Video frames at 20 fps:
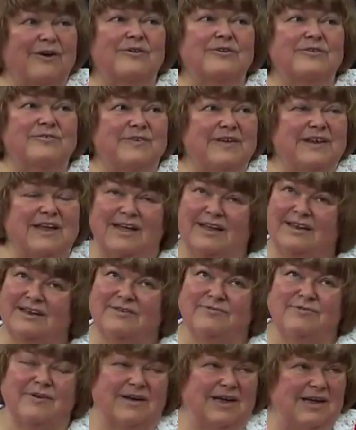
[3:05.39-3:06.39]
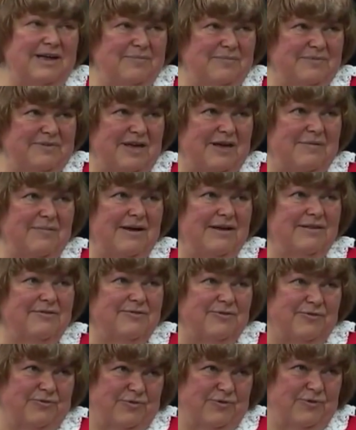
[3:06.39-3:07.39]
und wieder in die
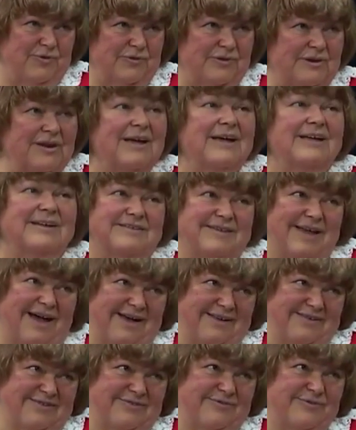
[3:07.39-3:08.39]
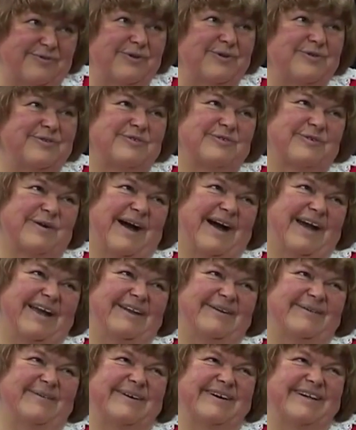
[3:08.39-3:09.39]
Vergebensarbeit zu führen, das führt zur
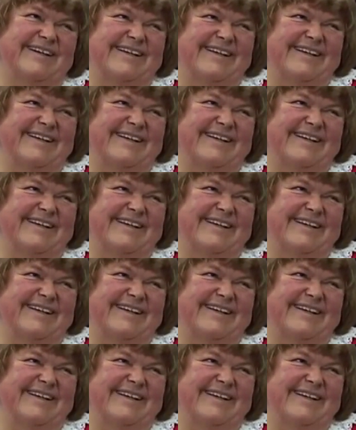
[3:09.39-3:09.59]
Heilung